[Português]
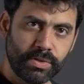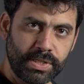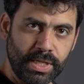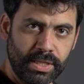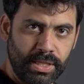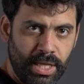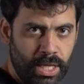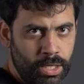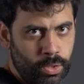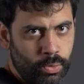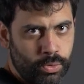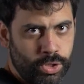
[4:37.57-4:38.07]
você
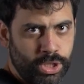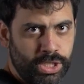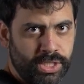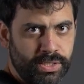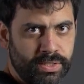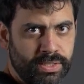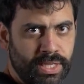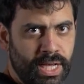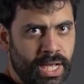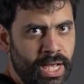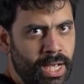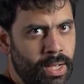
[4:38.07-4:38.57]
tem que
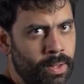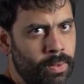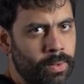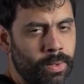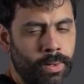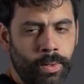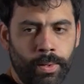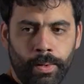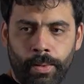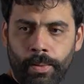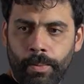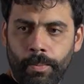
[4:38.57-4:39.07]
utilizar
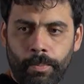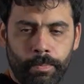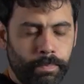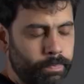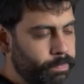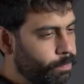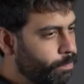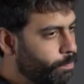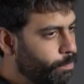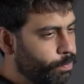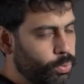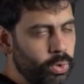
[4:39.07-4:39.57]

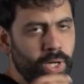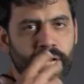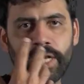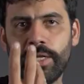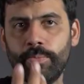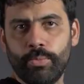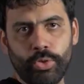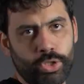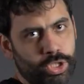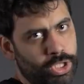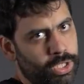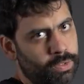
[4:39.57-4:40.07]
por
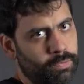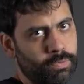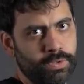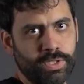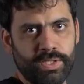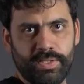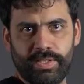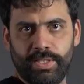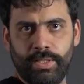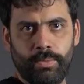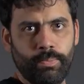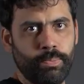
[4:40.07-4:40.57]
N motivos,
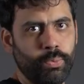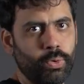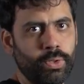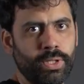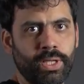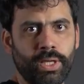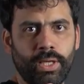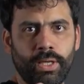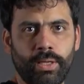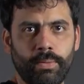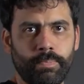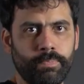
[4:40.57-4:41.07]
assim,
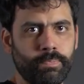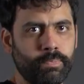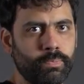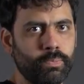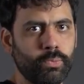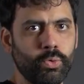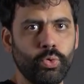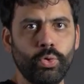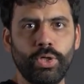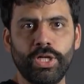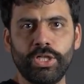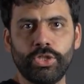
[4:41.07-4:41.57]
porque
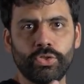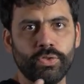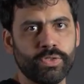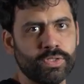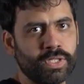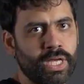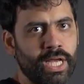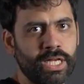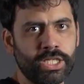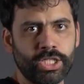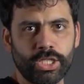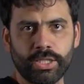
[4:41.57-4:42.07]
durante o
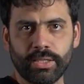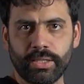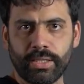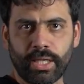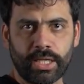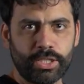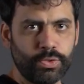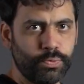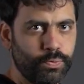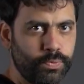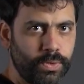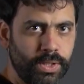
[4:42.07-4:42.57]
set
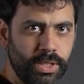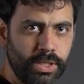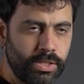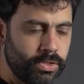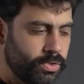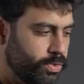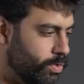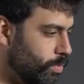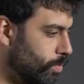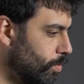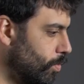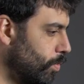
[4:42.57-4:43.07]
está
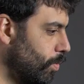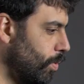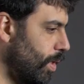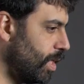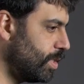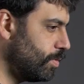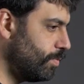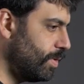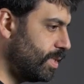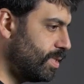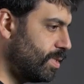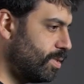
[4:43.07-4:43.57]
difícil,
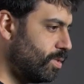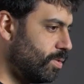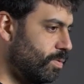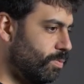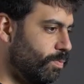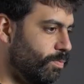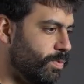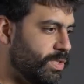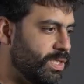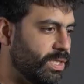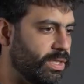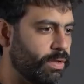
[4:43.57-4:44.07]
às
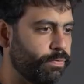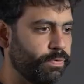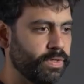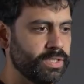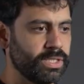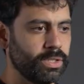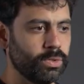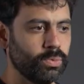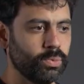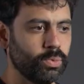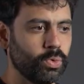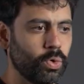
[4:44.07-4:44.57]
vezes você está
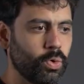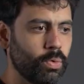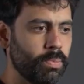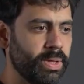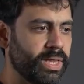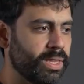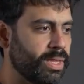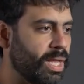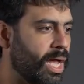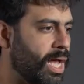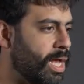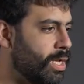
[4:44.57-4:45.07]
fazendo um
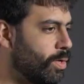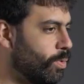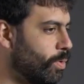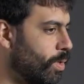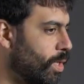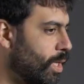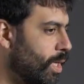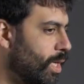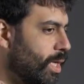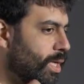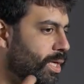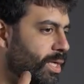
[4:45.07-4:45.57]
documentário
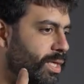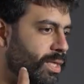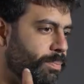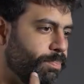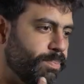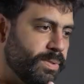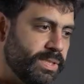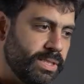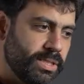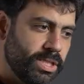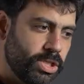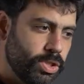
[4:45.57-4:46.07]
que
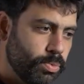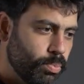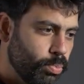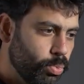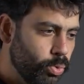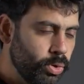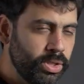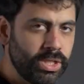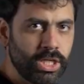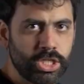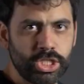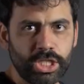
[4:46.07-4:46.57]
precisa de
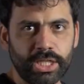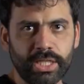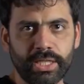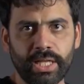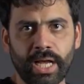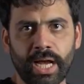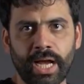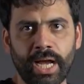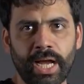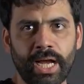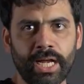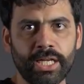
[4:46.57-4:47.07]
muita
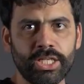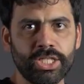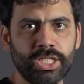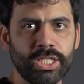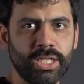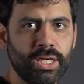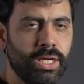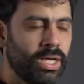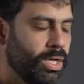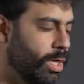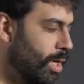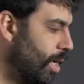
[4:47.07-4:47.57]

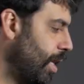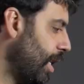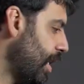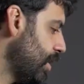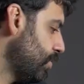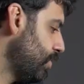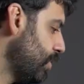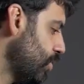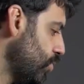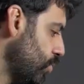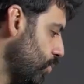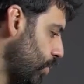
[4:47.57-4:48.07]
agilidade,
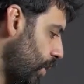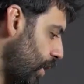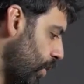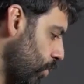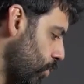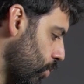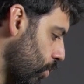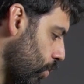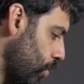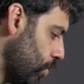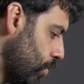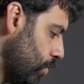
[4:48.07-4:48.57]
às vezes
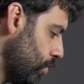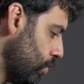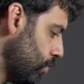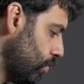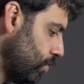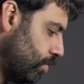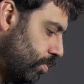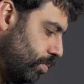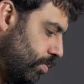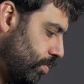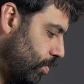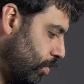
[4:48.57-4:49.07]
eu tô
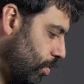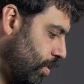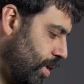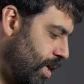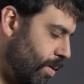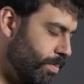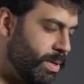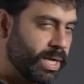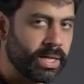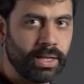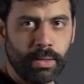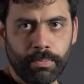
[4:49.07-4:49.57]
com
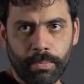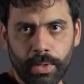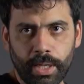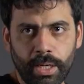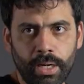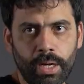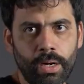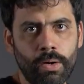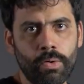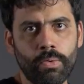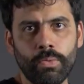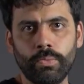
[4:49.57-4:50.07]
câmera na
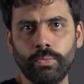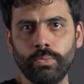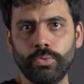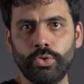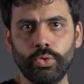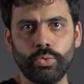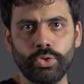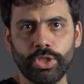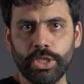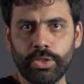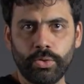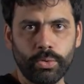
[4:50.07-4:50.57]
mão,
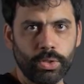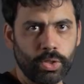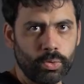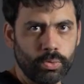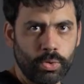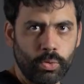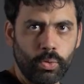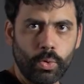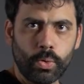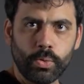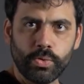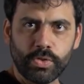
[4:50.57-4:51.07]
de um jeito que eu
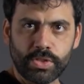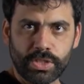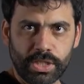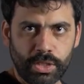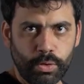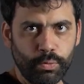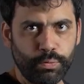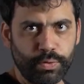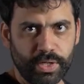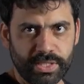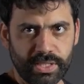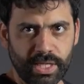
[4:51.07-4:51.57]
não
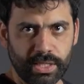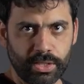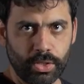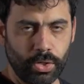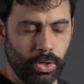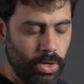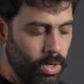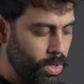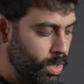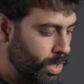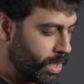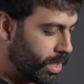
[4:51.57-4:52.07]
consigo fazer a
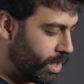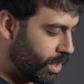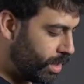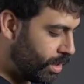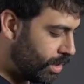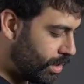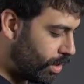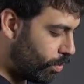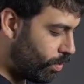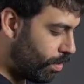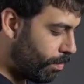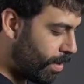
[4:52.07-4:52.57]
troca,
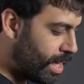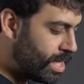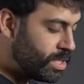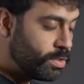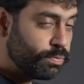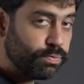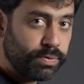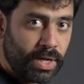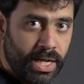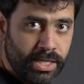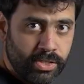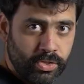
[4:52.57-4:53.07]
então é
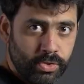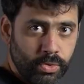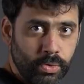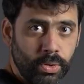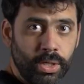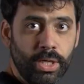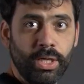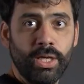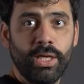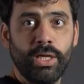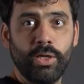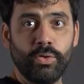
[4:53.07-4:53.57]
mais
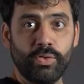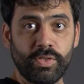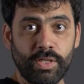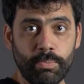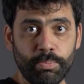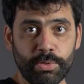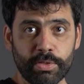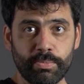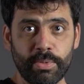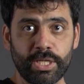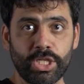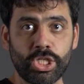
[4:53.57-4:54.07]
fácil eu
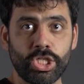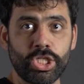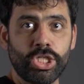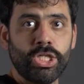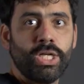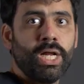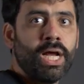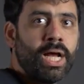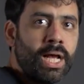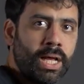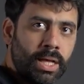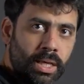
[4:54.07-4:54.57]
simplesmente
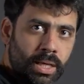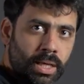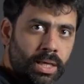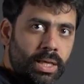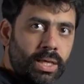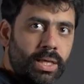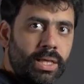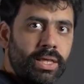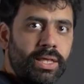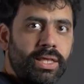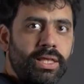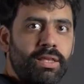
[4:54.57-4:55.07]
tirar
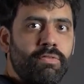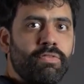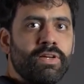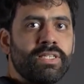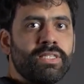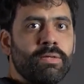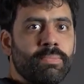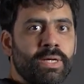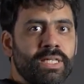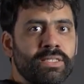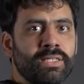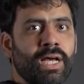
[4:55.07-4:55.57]
e vai
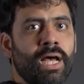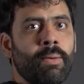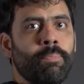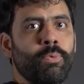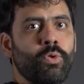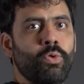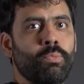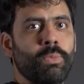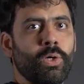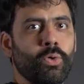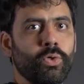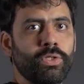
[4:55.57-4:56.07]
ser mais
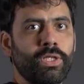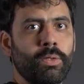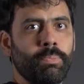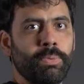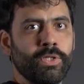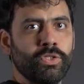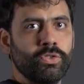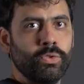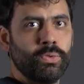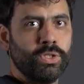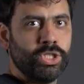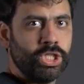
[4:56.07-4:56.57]
rápido uma outra
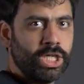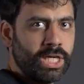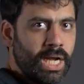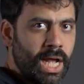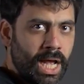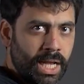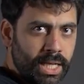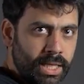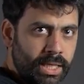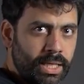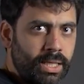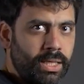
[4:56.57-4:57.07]
pessoa
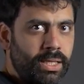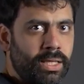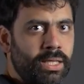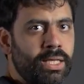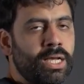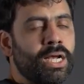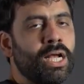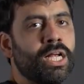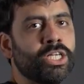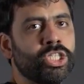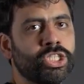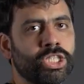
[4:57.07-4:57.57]
chegar ali e
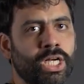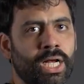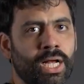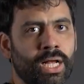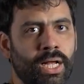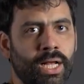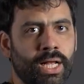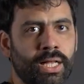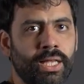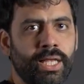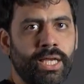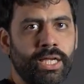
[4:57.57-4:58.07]

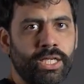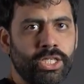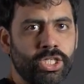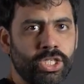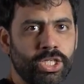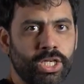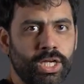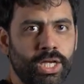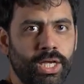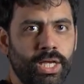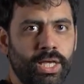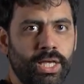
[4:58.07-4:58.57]
encaixar a
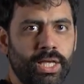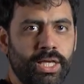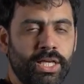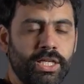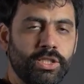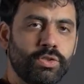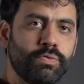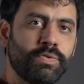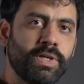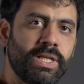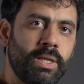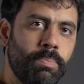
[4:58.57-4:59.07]
lente.
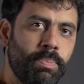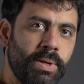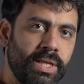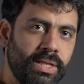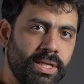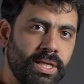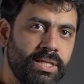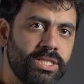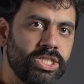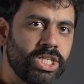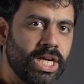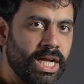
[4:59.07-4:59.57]
Isso vai
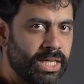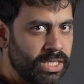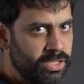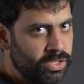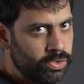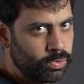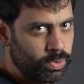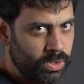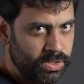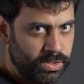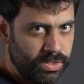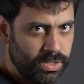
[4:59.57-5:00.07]
depender de cada
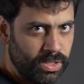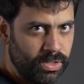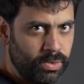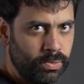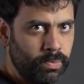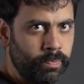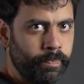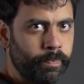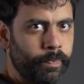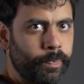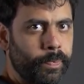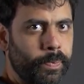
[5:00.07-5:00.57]

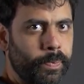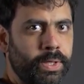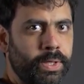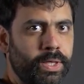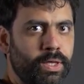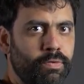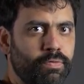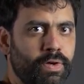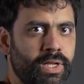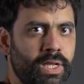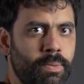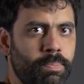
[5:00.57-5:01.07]
situação
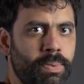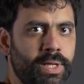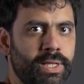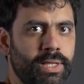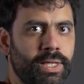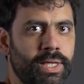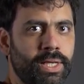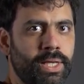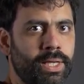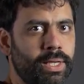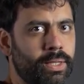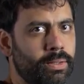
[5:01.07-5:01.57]
e vai
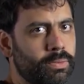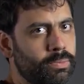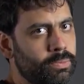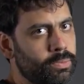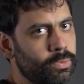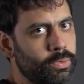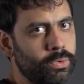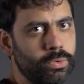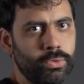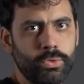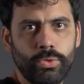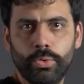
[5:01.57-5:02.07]
depender
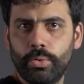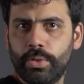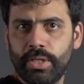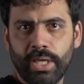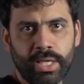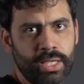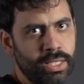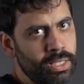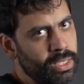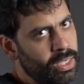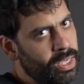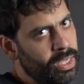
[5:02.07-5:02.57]
do
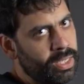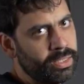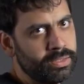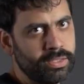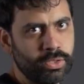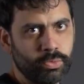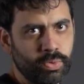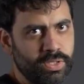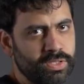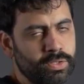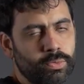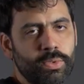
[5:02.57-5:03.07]
que, que a
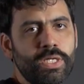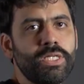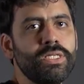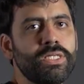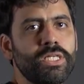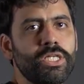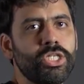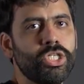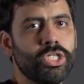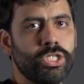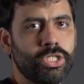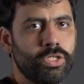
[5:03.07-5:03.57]
situação
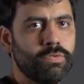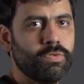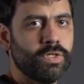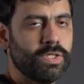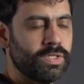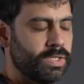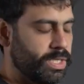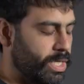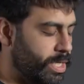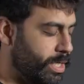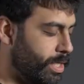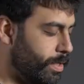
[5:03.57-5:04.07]
exige de
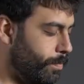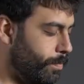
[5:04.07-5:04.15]
você.